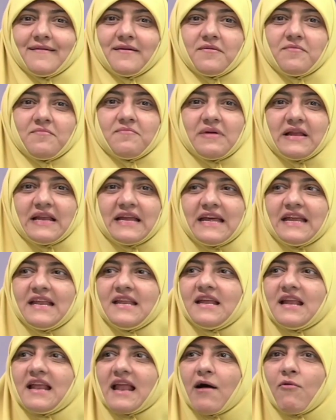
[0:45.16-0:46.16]
بل
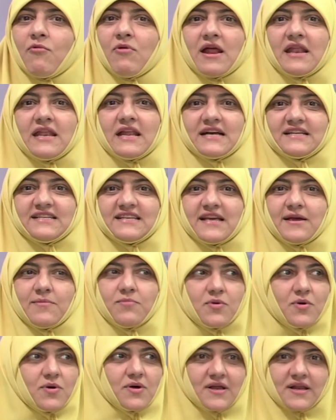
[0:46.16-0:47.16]
ان الاولى انك
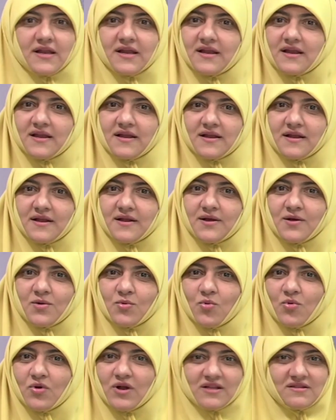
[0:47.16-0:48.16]
تجيب
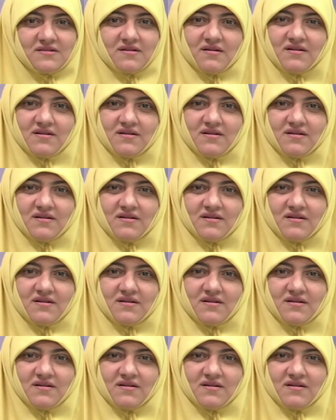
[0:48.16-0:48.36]
للاولى